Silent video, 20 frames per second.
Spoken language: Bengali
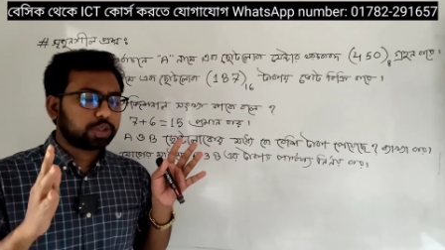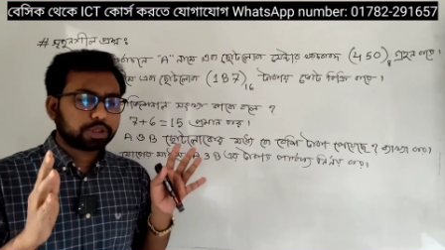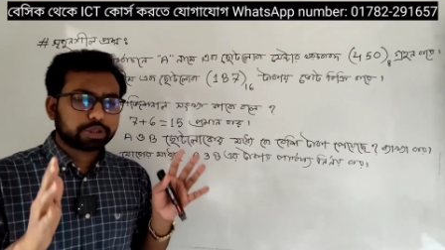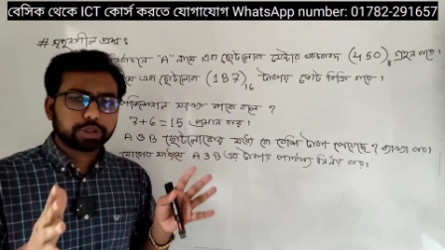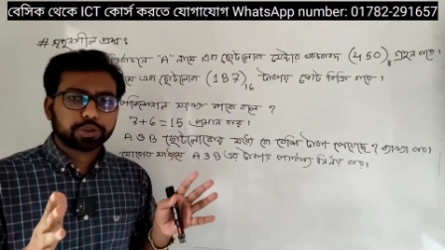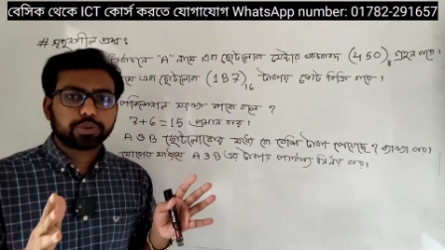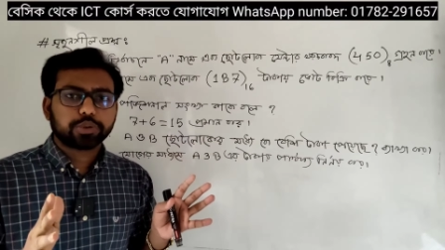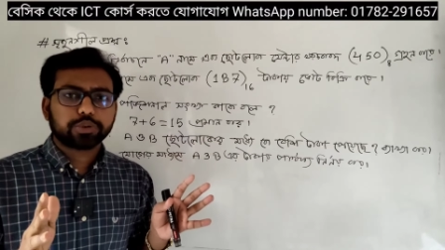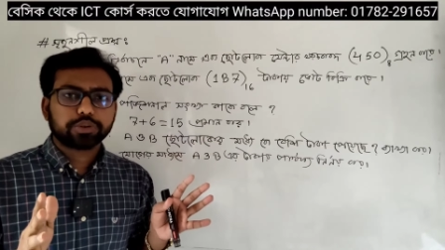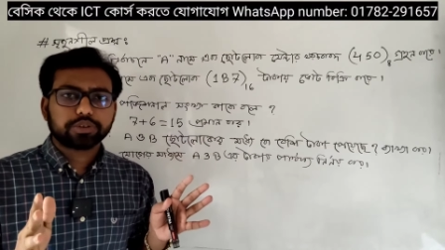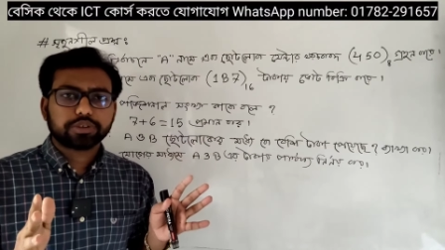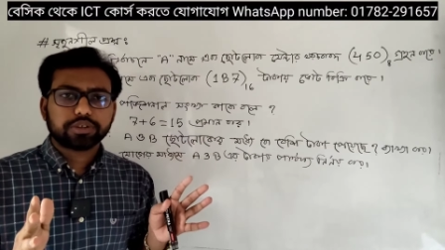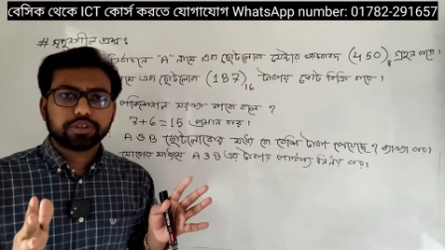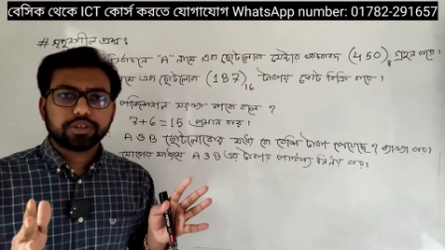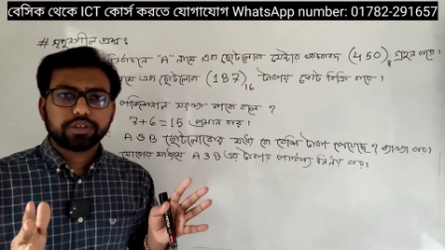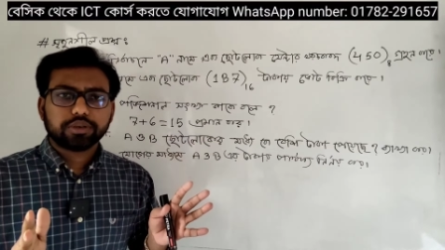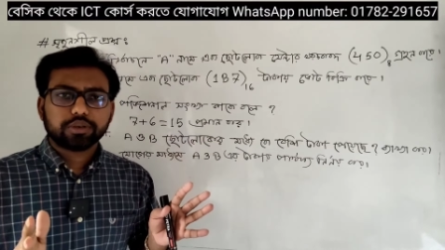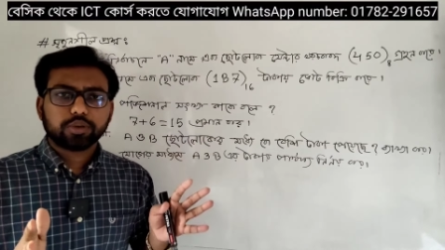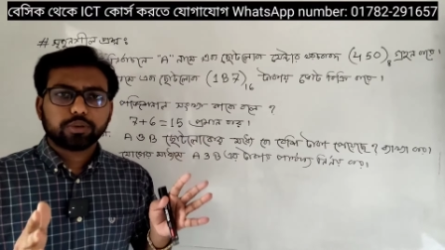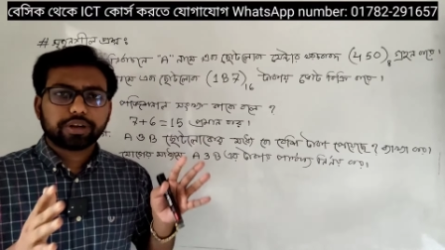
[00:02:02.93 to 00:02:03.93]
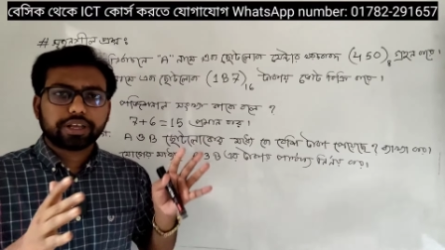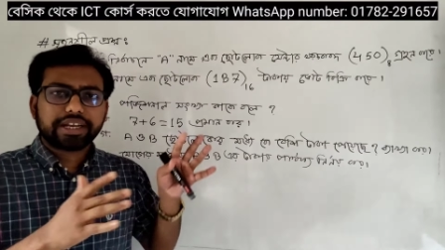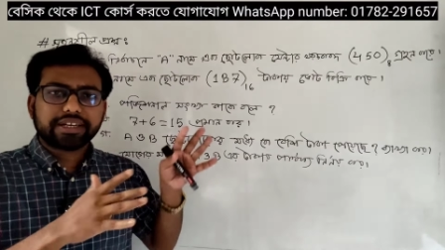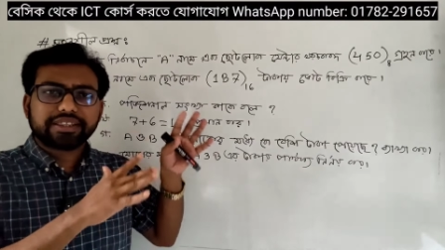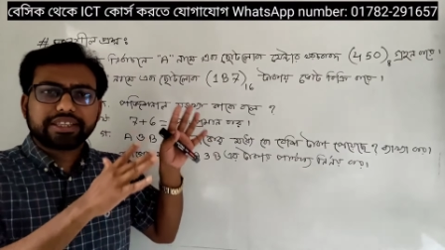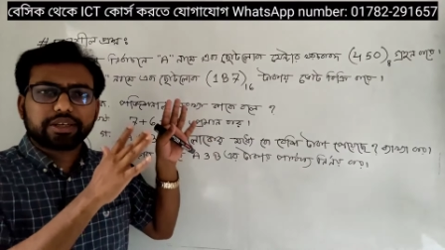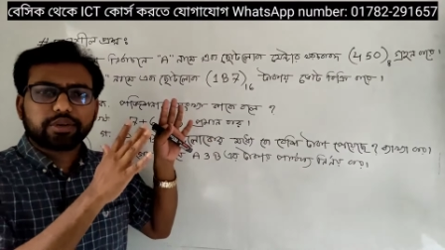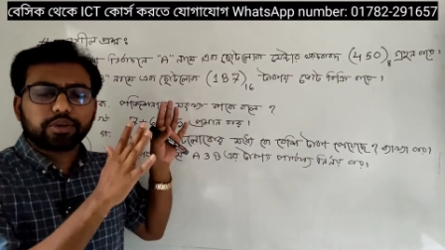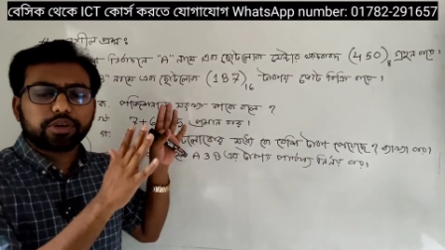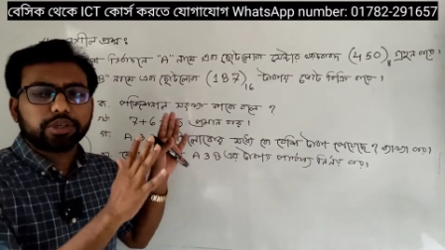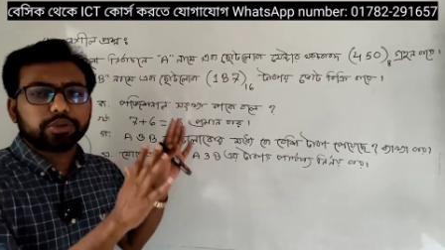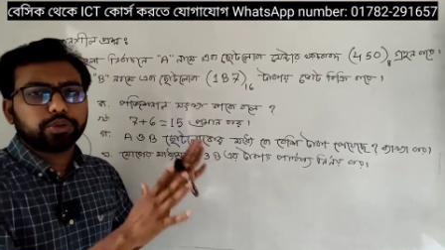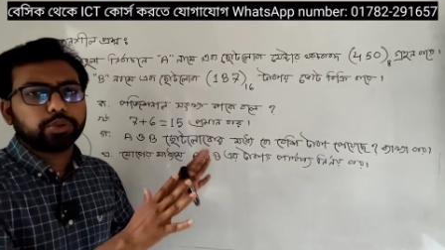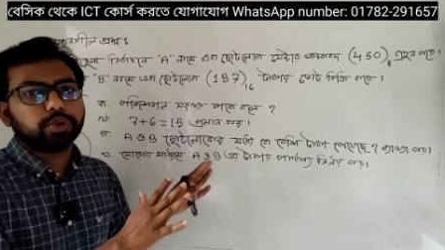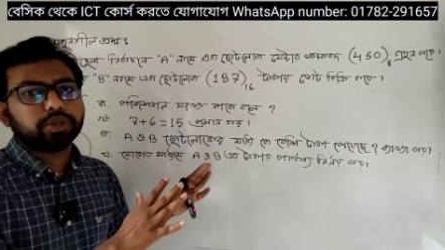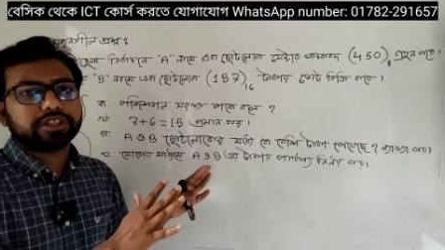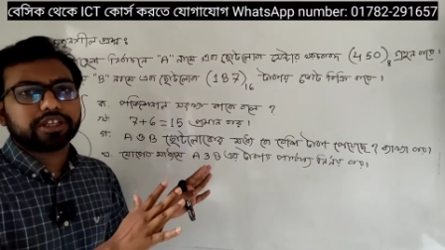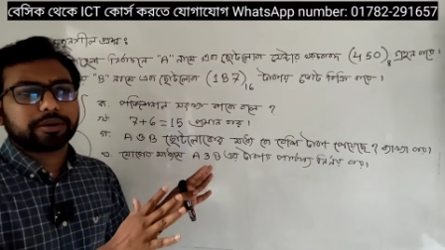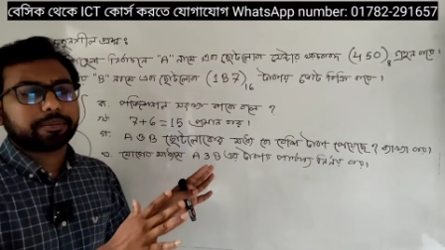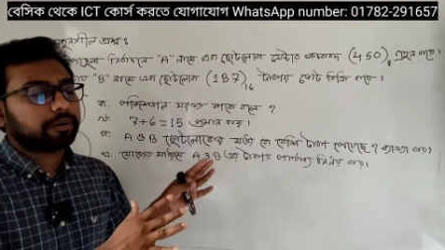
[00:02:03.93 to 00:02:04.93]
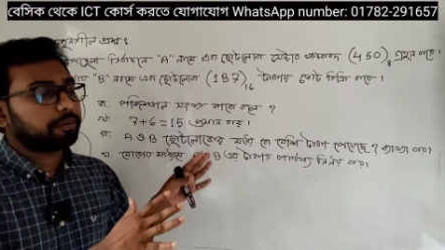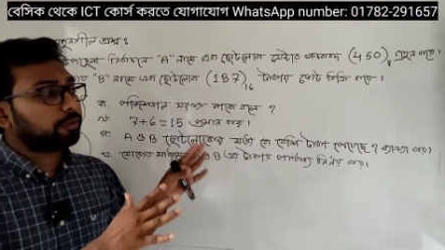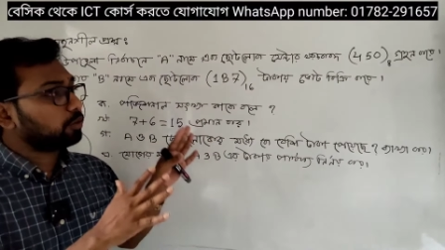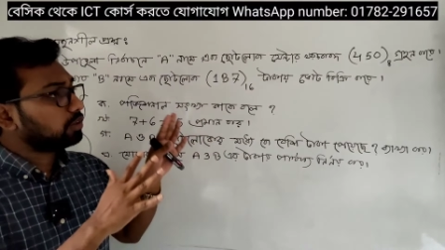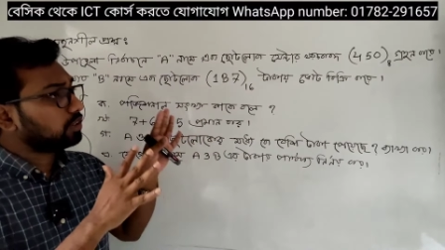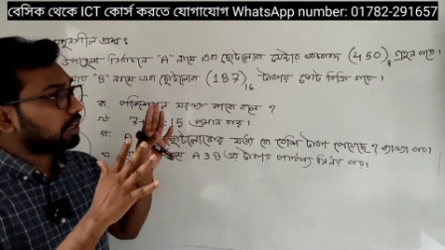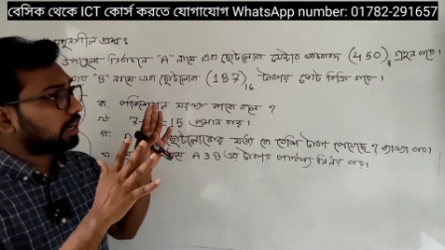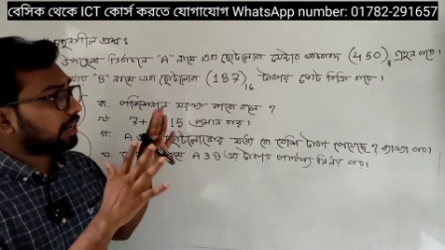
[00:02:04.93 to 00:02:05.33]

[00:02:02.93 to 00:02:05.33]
সচেতন তোমরা এর থেকে অনেক দূরে থাকবে এবং